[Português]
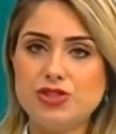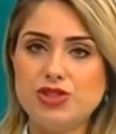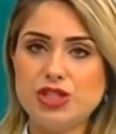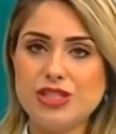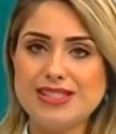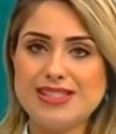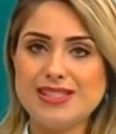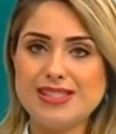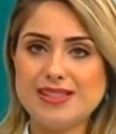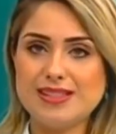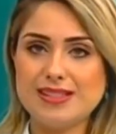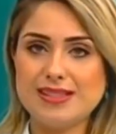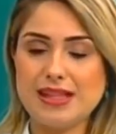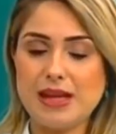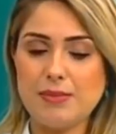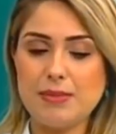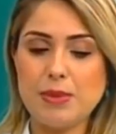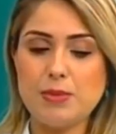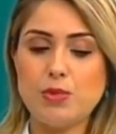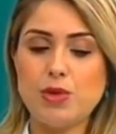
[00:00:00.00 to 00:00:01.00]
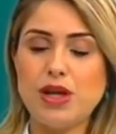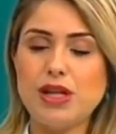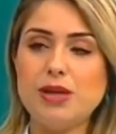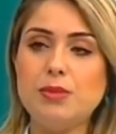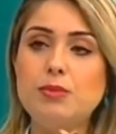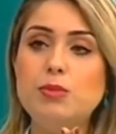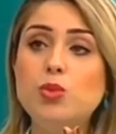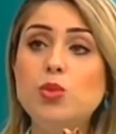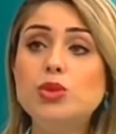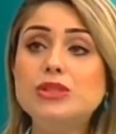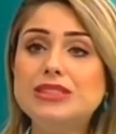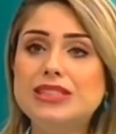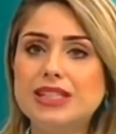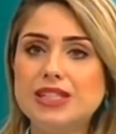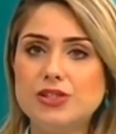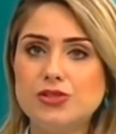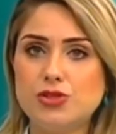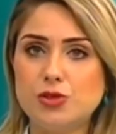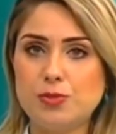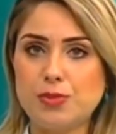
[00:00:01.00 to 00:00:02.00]
de exercitar a memória
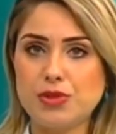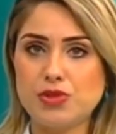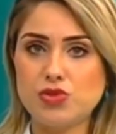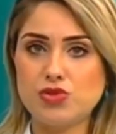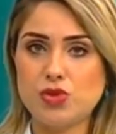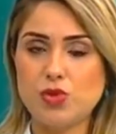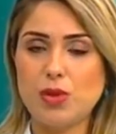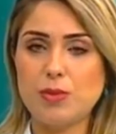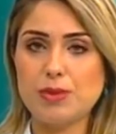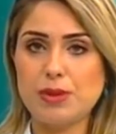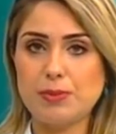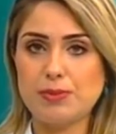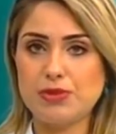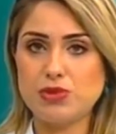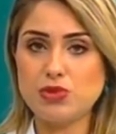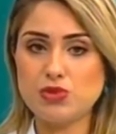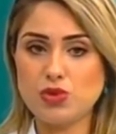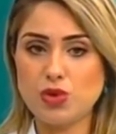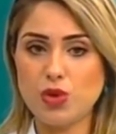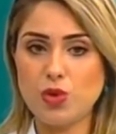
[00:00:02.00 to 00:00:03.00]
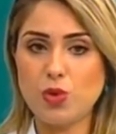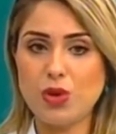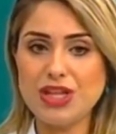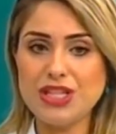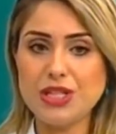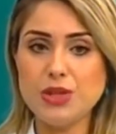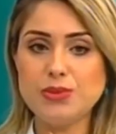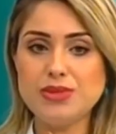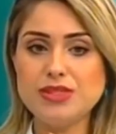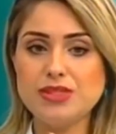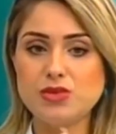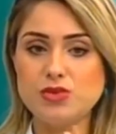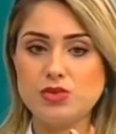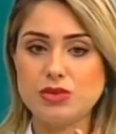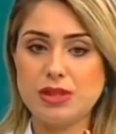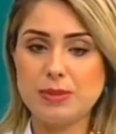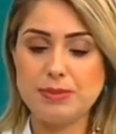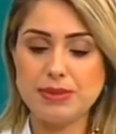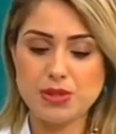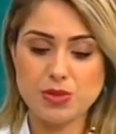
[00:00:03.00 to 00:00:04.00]
muda de pessoa para pessoa e eu
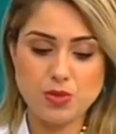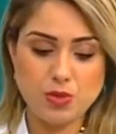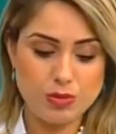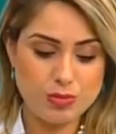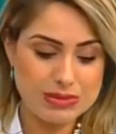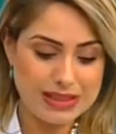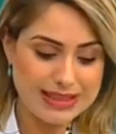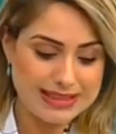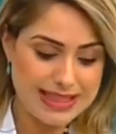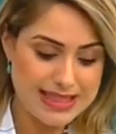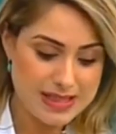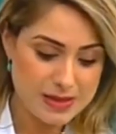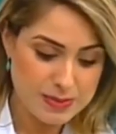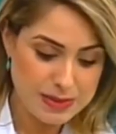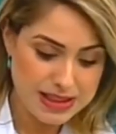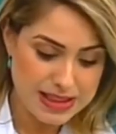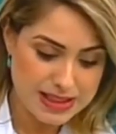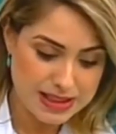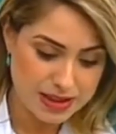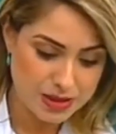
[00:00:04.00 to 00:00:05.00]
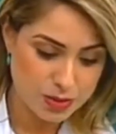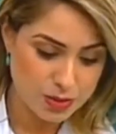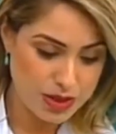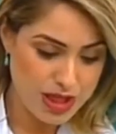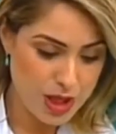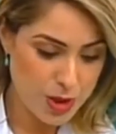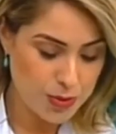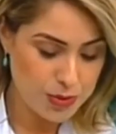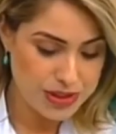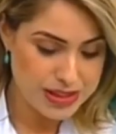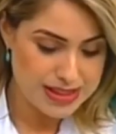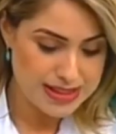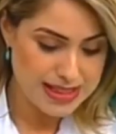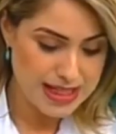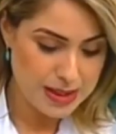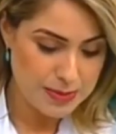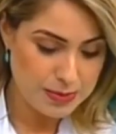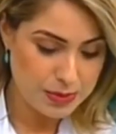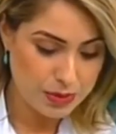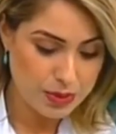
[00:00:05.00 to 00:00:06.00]
insisto na pergunta, até explicando. Eu, por
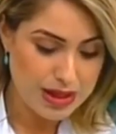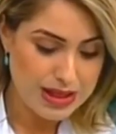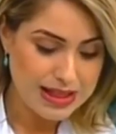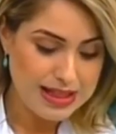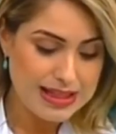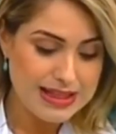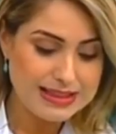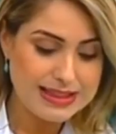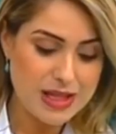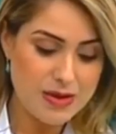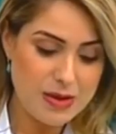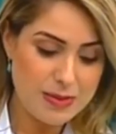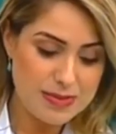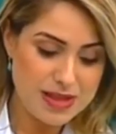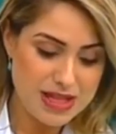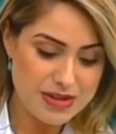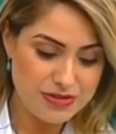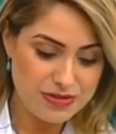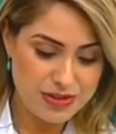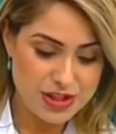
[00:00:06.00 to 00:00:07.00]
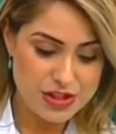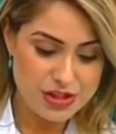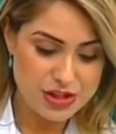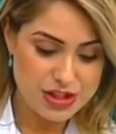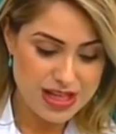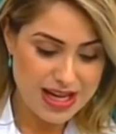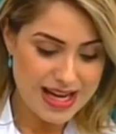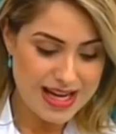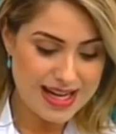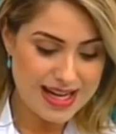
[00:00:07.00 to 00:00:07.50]
exemplo, tenho a minha ficha,